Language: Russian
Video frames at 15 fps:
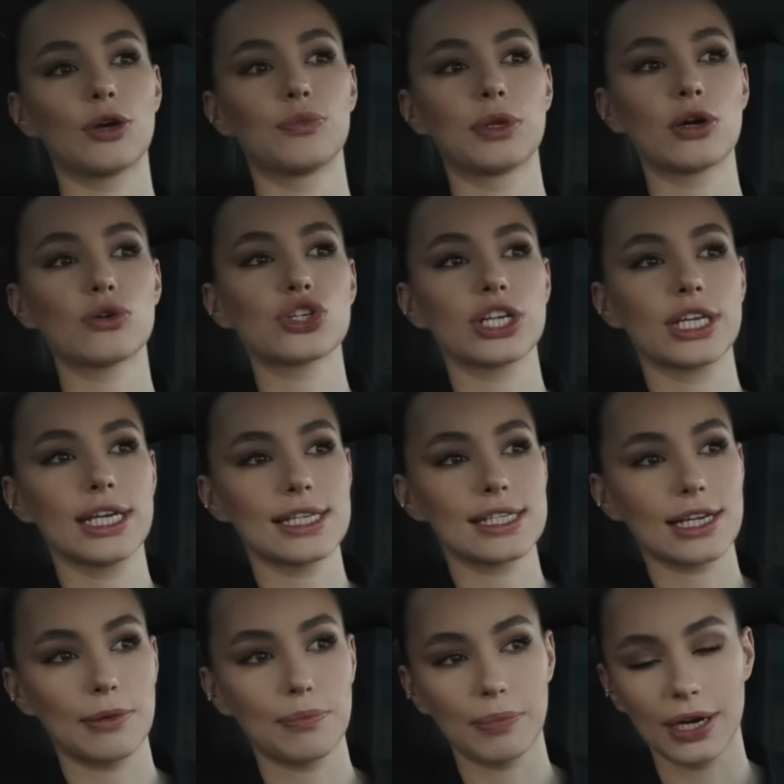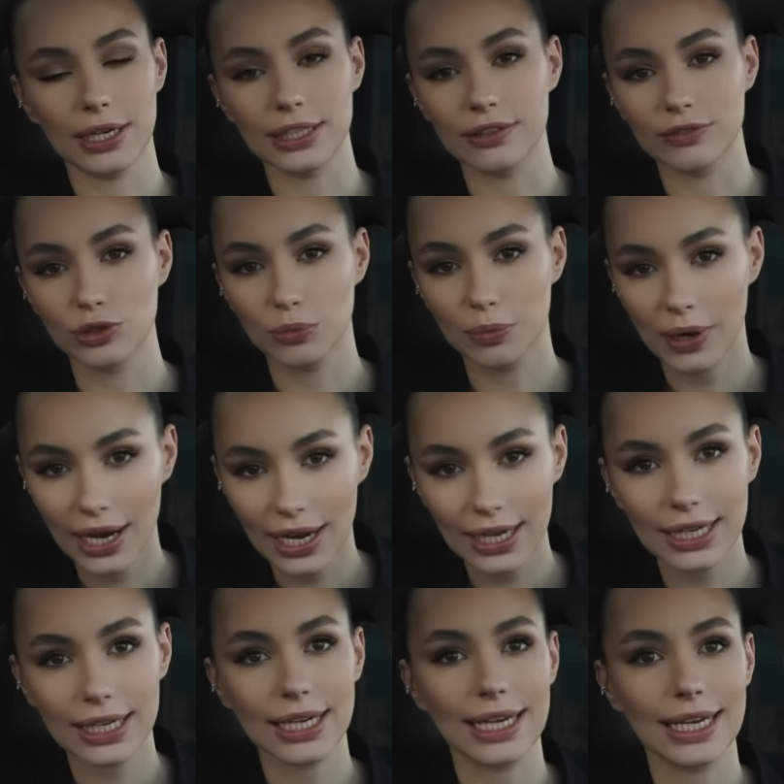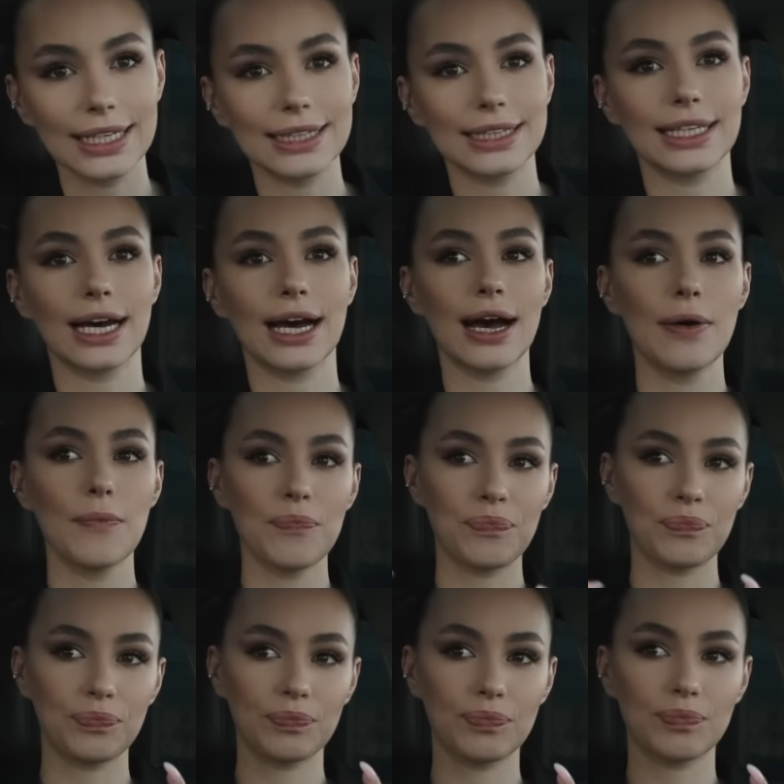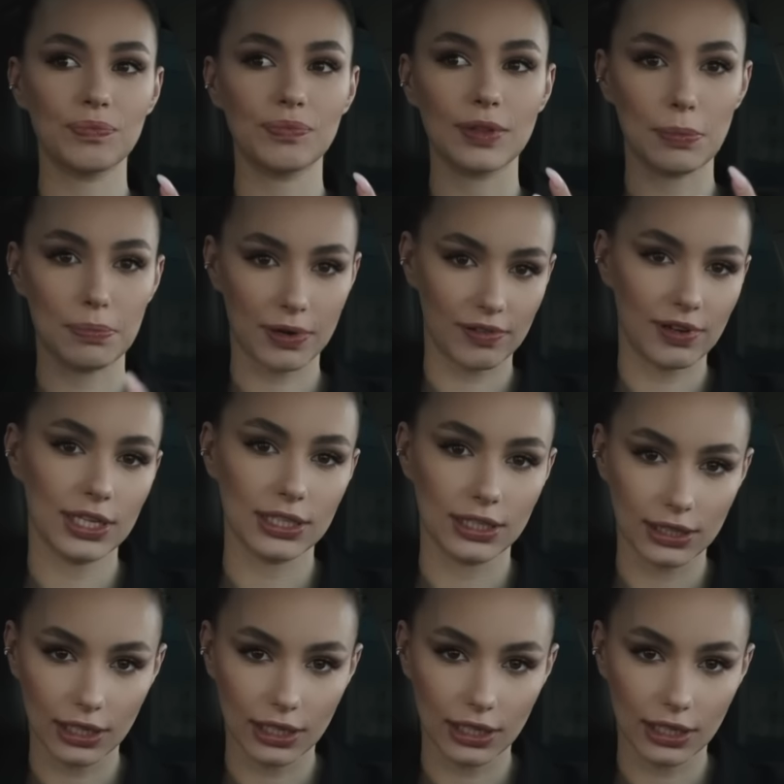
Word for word: У меня уже есть компания в Дубае, это направление